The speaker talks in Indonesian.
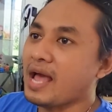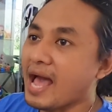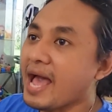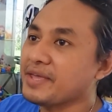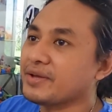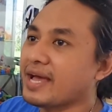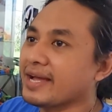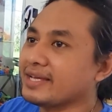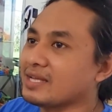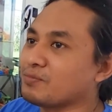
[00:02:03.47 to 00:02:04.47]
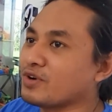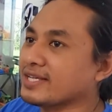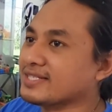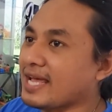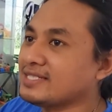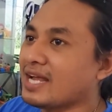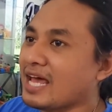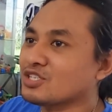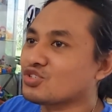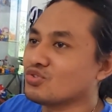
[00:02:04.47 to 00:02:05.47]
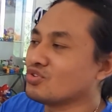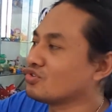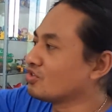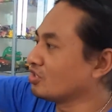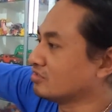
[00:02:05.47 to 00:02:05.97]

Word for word: Ayo ya, kita buka saja langsung.